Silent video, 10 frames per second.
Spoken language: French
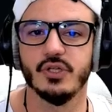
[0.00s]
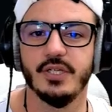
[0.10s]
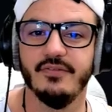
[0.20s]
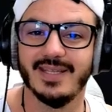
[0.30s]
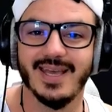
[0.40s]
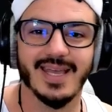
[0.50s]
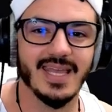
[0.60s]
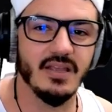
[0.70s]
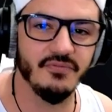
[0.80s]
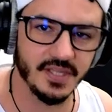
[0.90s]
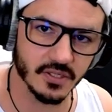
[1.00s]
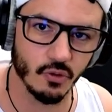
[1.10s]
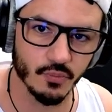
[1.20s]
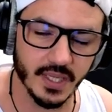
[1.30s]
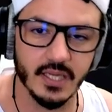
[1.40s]
que j'ai très vite
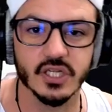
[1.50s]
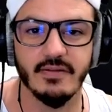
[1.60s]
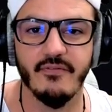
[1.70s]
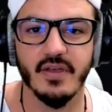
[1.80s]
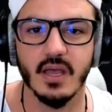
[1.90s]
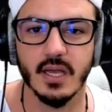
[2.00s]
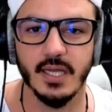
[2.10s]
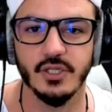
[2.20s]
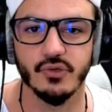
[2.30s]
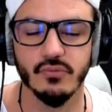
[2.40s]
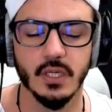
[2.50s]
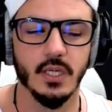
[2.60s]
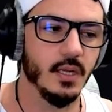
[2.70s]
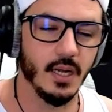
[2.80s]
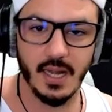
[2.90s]
compris que j'allais faire un Raiju.
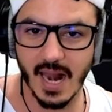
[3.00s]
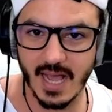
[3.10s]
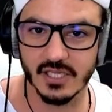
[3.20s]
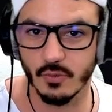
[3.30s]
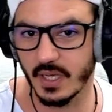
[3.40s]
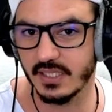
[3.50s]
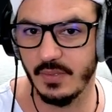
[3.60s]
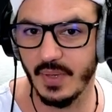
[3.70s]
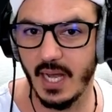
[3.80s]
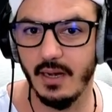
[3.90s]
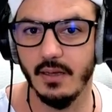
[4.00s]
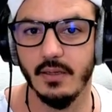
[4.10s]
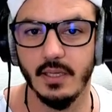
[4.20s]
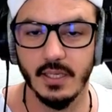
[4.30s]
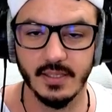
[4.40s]
La raison principale,
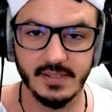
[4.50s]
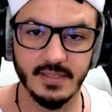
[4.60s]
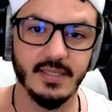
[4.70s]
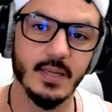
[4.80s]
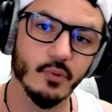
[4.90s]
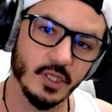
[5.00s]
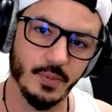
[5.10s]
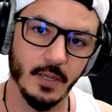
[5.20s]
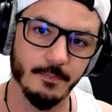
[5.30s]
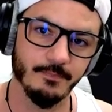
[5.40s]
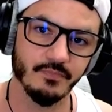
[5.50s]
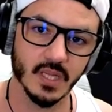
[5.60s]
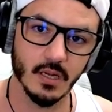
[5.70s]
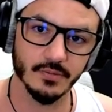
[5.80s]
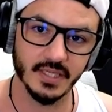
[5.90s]
c'était les bruits de pas.
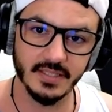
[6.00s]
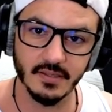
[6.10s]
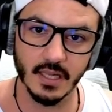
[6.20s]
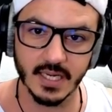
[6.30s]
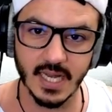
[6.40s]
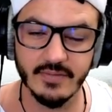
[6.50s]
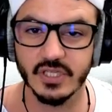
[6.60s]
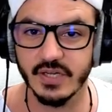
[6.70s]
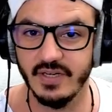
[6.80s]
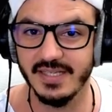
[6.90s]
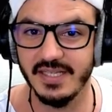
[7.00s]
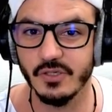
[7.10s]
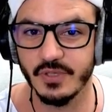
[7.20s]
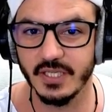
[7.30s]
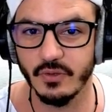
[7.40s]
Quand elle était dans la cave, j'avais laissé
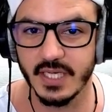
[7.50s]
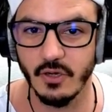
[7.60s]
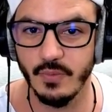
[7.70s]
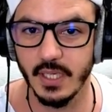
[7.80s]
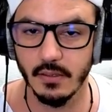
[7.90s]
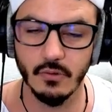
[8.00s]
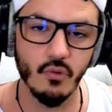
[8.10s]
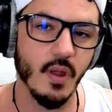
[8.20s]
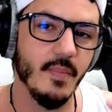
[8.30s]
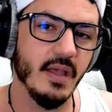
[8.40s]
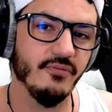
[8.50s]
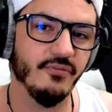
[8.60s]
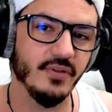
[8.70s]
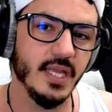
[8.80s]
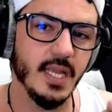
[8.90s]
des objets électroniques allumés, le
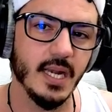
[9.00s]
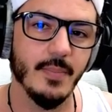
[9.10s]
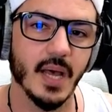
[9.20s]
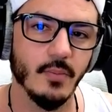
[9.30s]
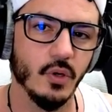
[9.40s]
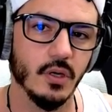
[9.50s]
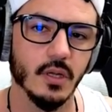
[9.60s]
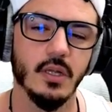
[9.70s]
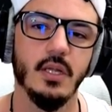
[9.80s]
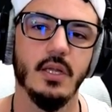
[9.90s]
MF et la parabole.